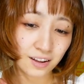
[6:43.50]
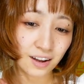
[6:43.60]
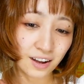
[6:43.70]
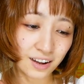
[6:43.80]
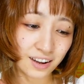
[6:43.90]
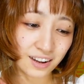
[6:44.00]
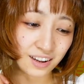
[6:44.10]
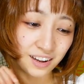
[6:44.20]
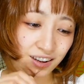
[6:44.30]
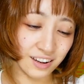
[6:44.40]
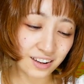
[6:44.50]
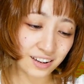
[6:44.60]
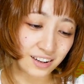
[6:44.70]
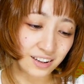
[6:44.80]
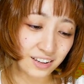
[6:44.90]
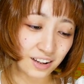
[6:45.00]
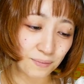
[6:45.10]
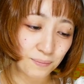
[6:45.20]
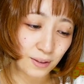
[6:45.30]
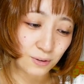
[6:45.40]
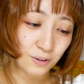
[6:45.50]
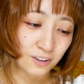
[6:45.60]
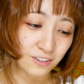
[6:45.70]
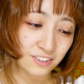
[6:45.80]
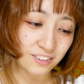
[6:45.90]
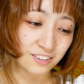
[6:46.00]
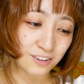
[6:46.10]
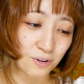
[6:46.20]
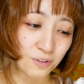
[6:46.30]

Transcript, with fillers: はあドキドキする